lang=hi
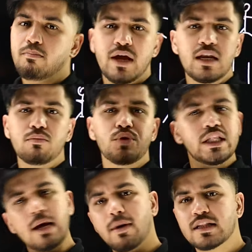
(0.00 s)
मैंने बोल
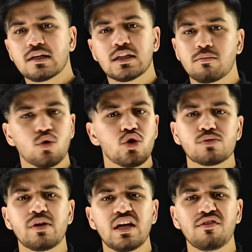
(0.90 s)
दिया बात खत्म कोई
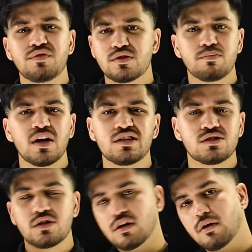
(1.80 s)
इसमें इफ्स
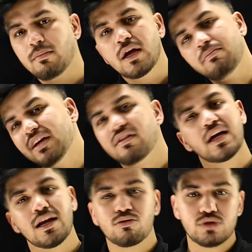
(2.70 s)
बट्स मे बी
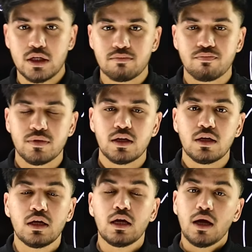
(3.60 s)
वगैरह कुछ नहीं
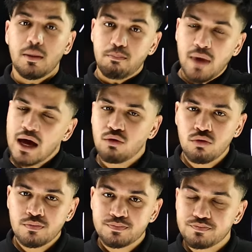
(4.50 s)
मैं हूं